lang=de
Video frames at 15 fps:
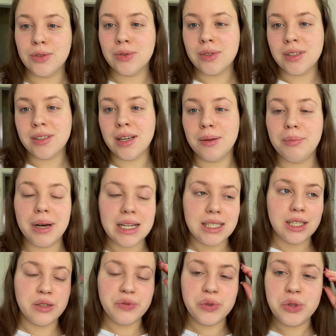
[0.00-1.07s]
uns dann ein paar
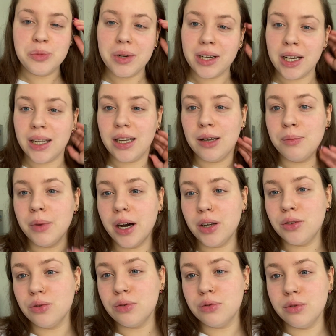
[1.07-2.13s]
Telefonnummern gegeben
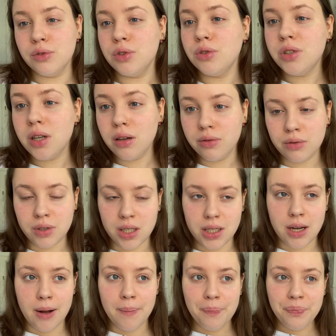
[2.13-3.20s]
hat und wo wir durchtelefoniert
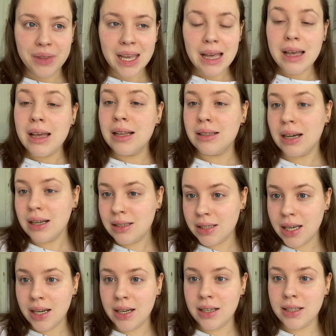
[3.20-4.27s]
haben.
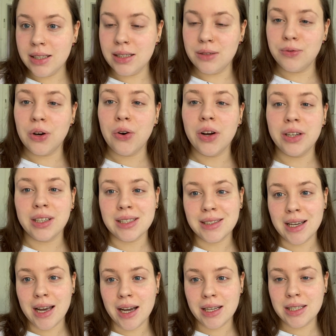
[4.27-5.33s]
Tatsächlich, die Frau hat
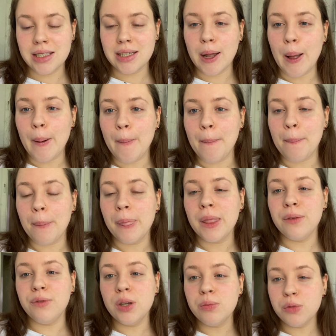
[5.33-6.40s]
gesagt, ähm,
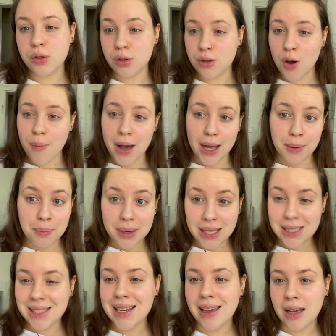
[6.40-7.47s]
wir müssen nochmal ein
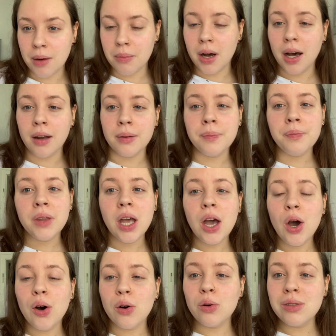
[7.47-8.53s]
PCR machen.
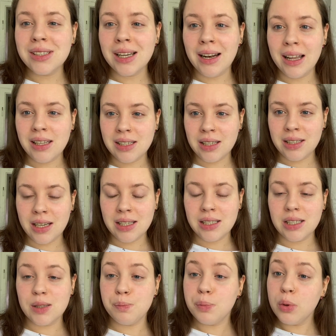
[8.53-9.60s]
Unser letzter Test
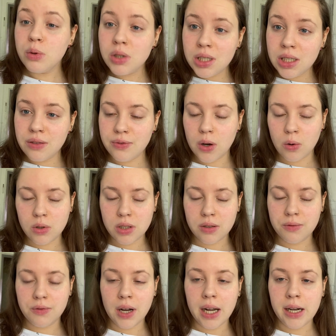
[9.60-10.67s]
ist positiv
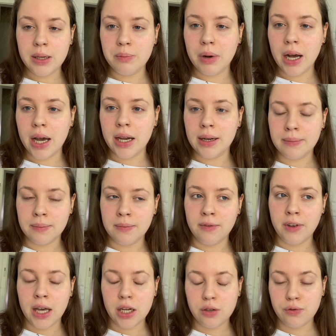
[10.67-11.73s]
ausgefallen bei einem
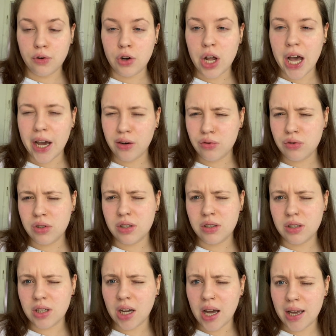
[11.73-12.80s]
Wert von
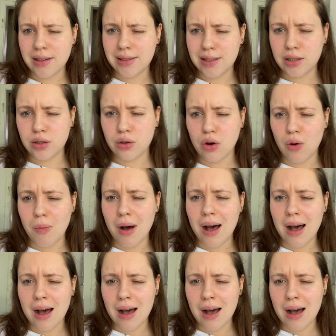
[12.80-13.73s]
31,8.